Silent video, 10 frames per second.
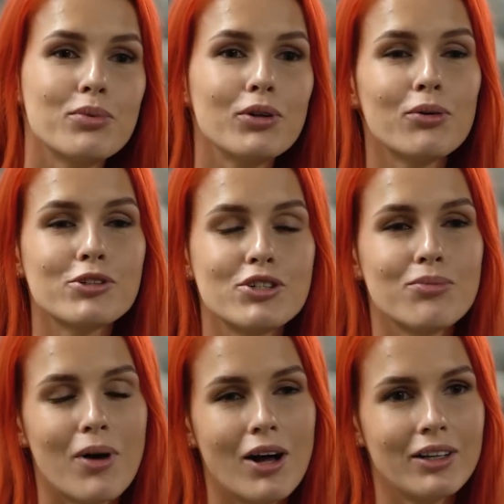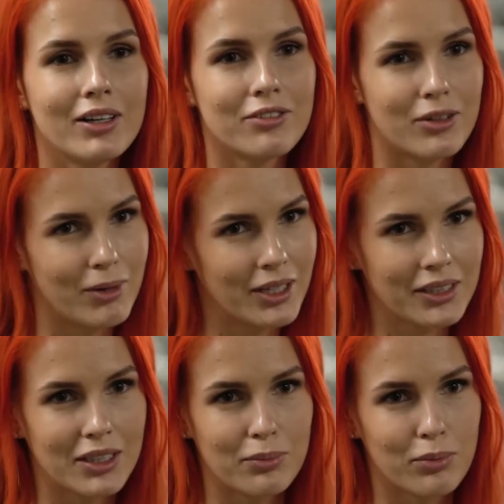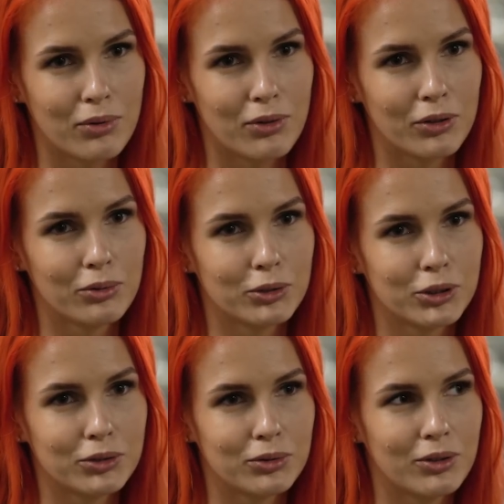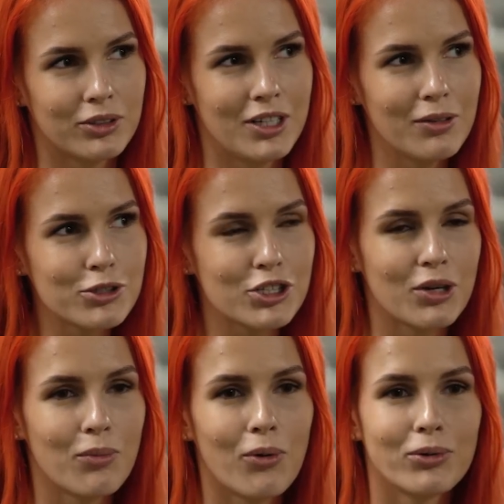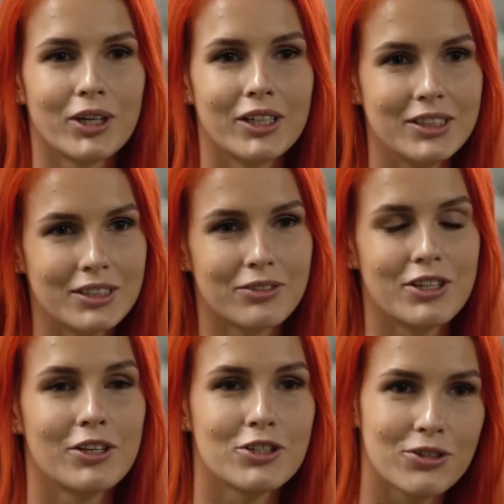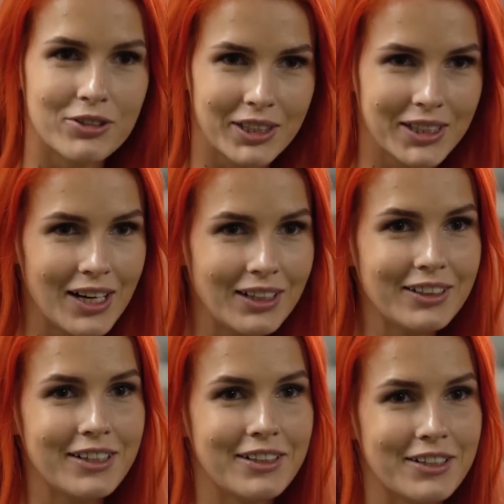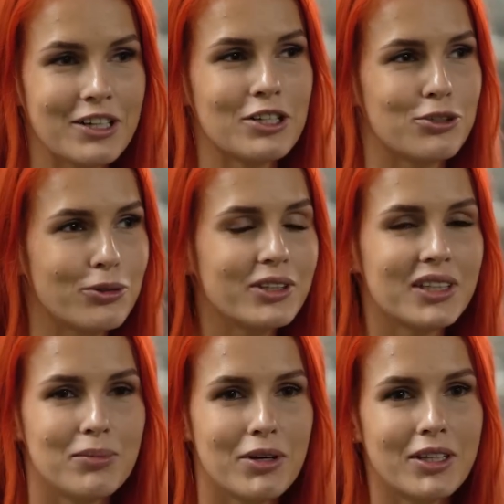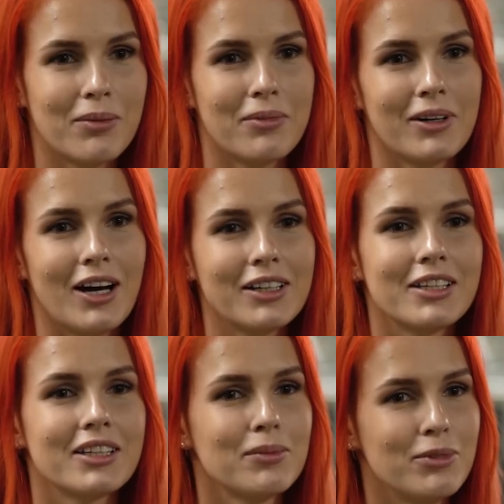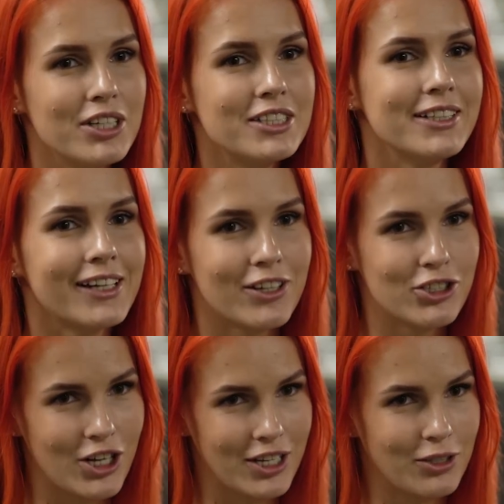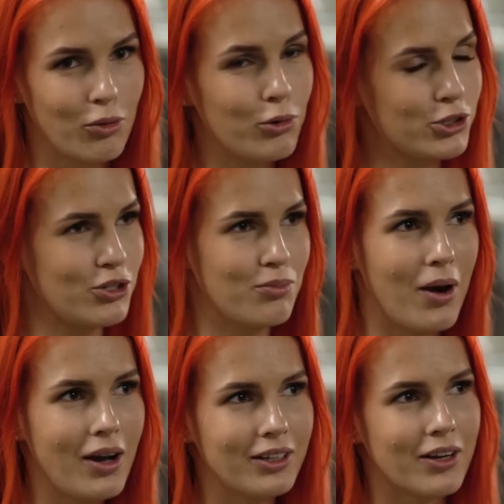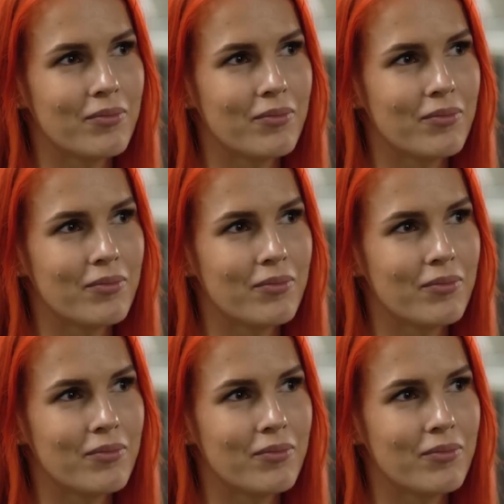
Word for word: было очень мало информации про то, что девушки могут ходить в тренажерный зал и что-то себе там как-то изменить и накачать. Очень мало,